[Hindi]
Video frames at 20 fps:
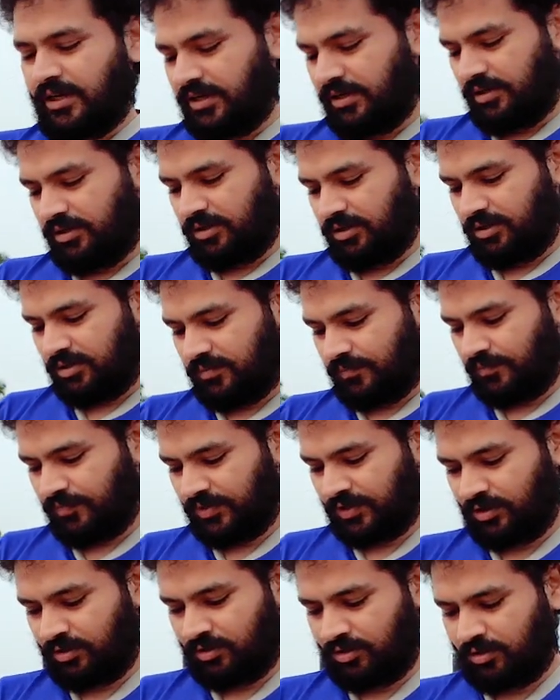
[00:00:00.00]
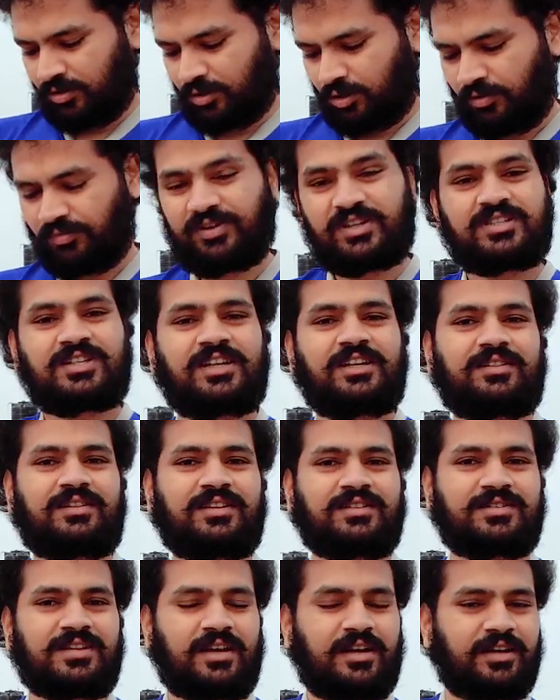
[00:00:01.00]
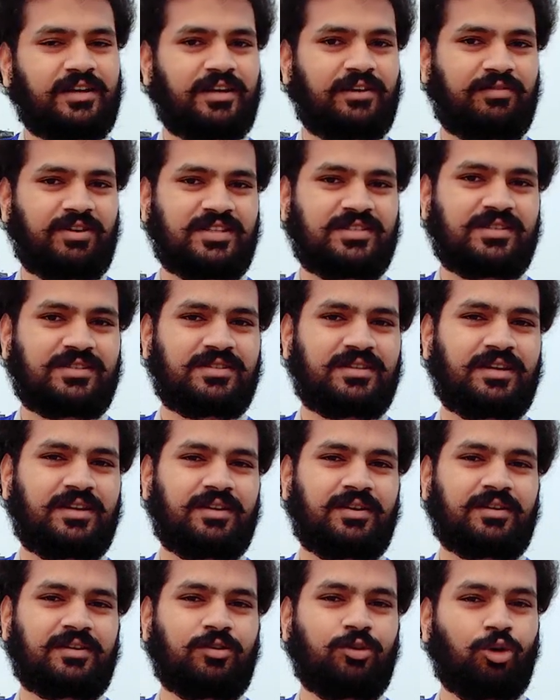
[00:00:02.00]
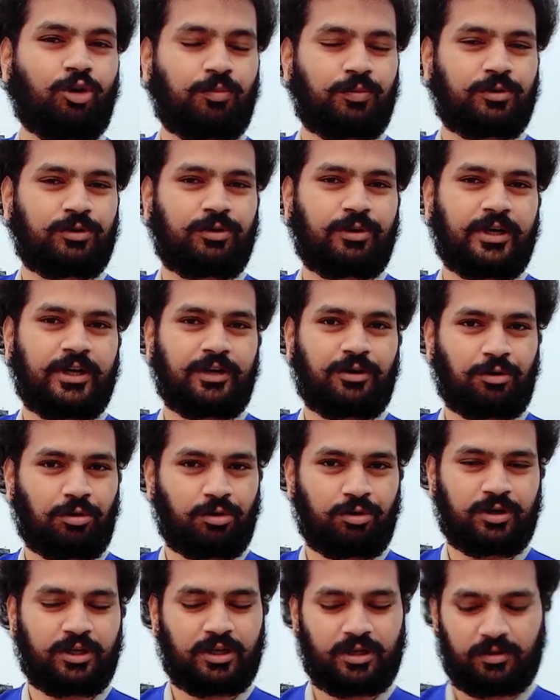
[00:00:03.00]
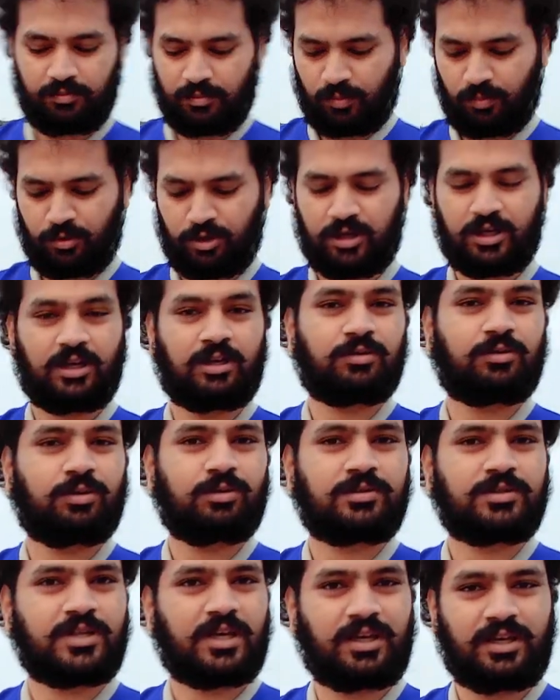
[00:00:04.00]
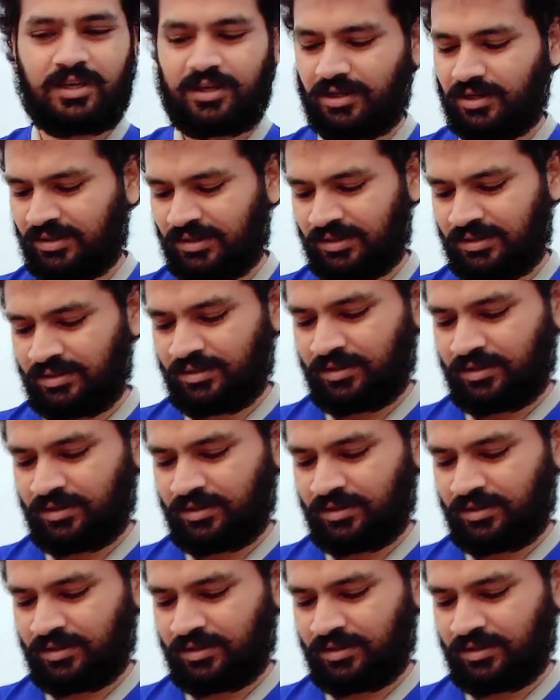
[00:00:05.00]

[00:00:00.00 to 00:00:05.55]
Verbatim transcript: and uh, obviously इतने सारे devices है GoPro है drone है memory card तो चाहिए